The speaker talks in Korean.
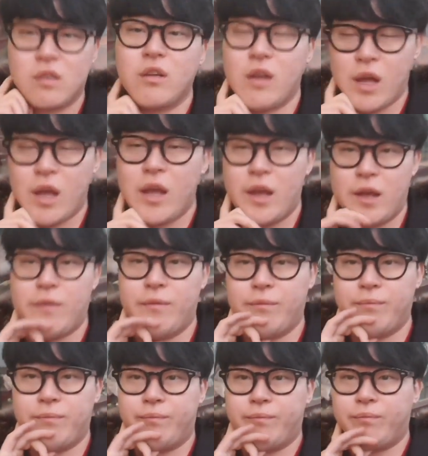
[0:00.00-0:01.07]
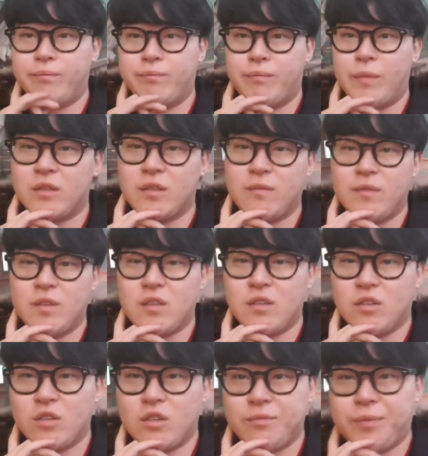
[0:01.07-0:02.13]
예, 음,
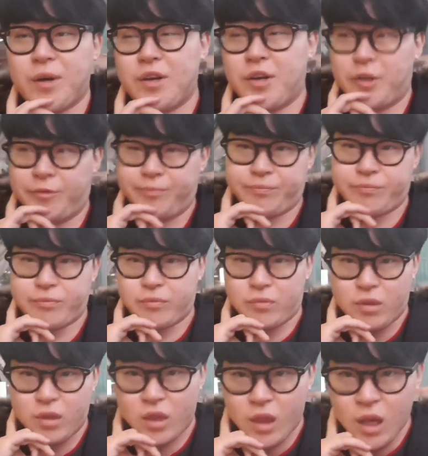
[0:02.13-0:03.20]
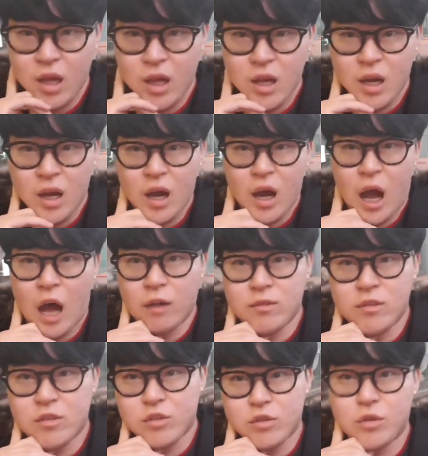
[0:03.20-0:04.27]
말씀드리고 싶어요.
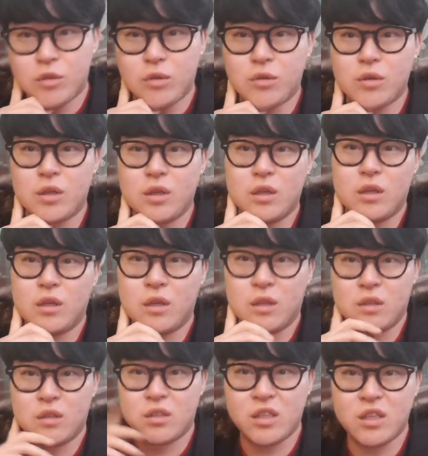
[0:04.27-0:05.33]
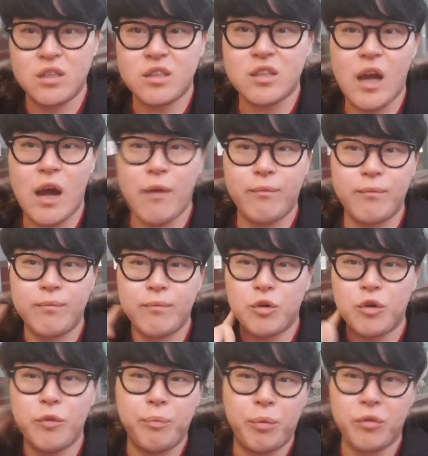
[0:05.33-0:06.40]
아무쪼록 진짜
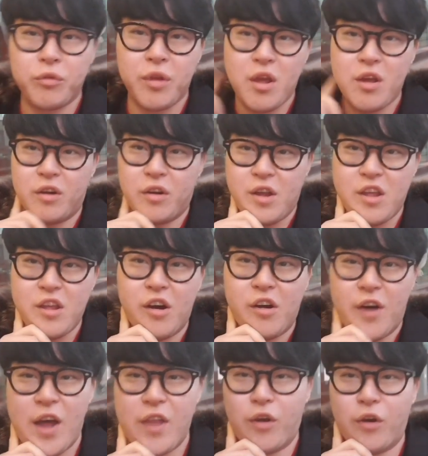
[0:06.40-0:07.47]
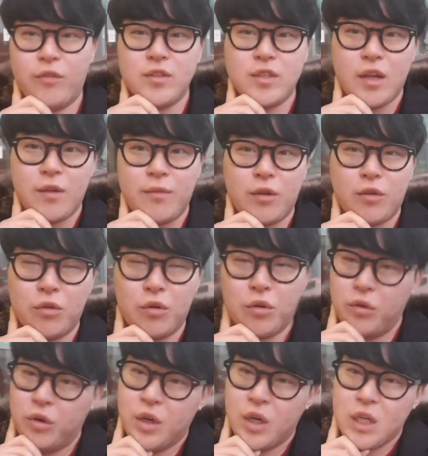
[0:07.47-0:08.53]
꼭 보세요. 이 영화 너무
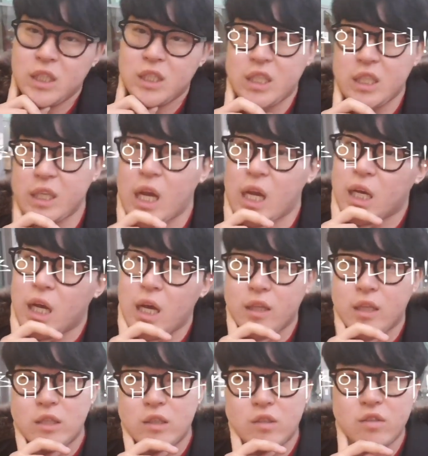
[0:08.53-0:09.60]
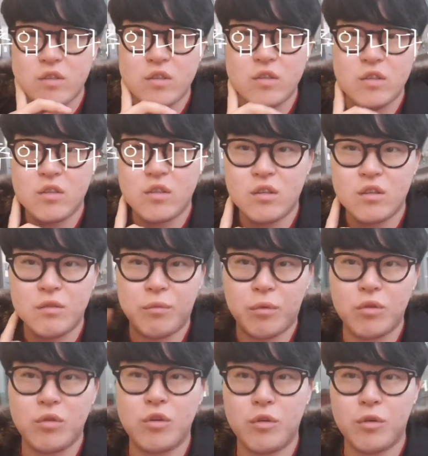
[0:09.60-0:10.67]
재밌고 시간 가는 줄
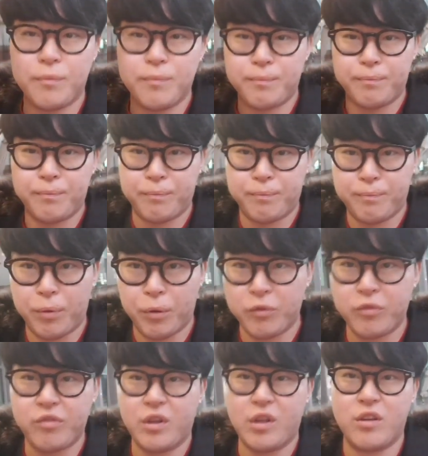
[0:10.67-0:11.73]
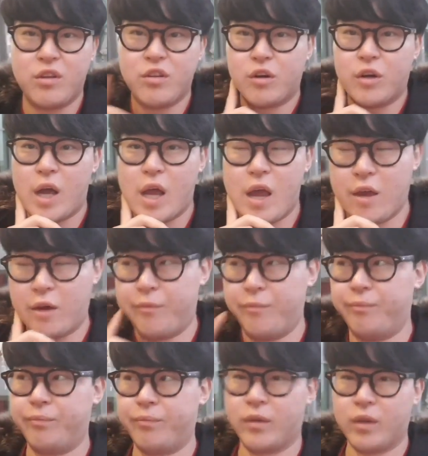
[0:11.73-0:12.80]
모르고 볼 수 있는 영화예요.
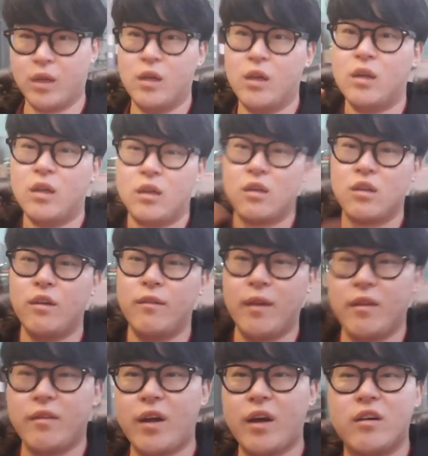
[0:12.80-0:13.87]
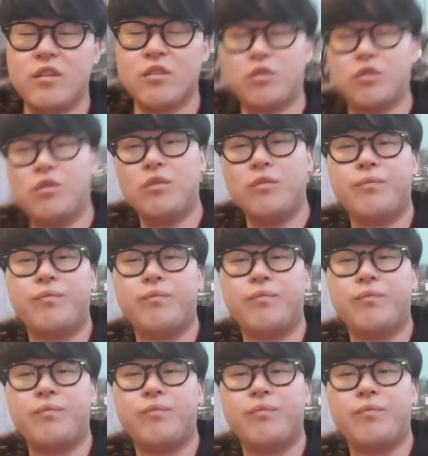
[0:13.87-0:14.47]
그럼 이상으로